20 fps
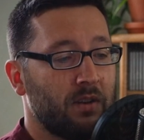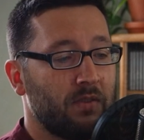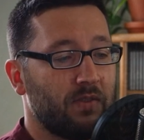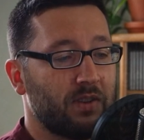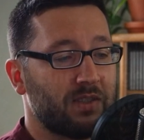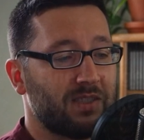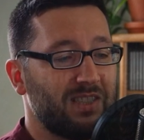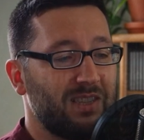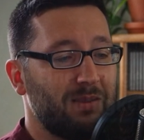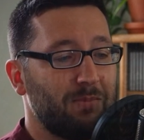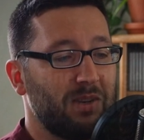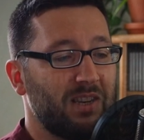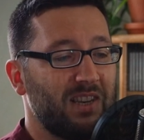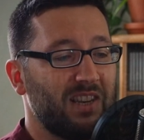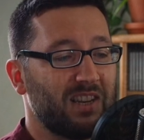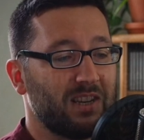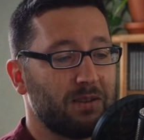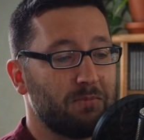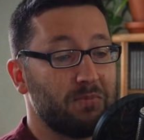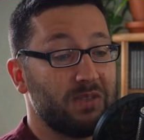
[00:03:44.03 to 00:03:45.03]
was sie mit
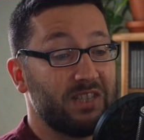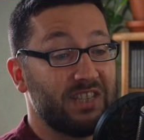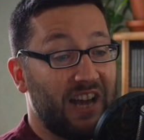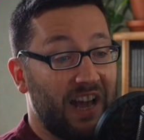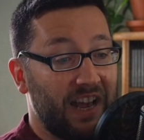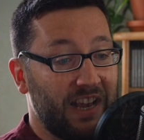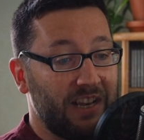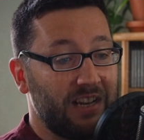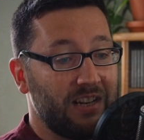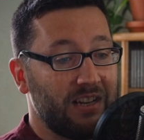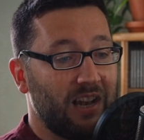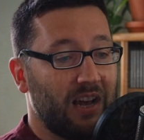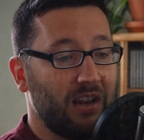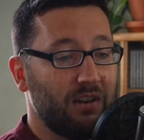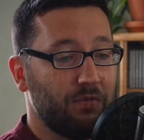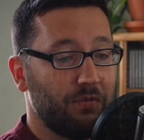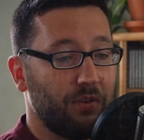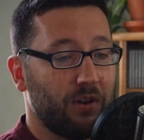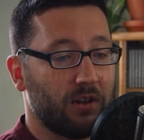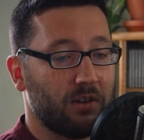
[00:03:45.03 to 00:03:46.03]
ihrem Sein
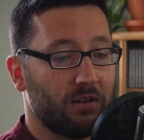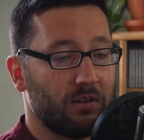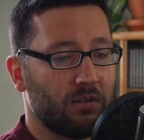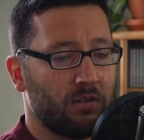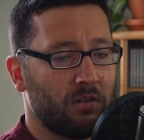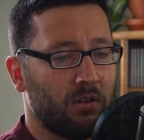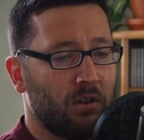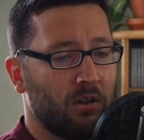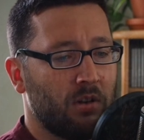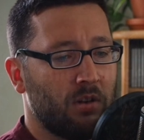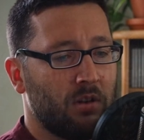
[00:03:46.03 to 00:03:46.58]
anfangen.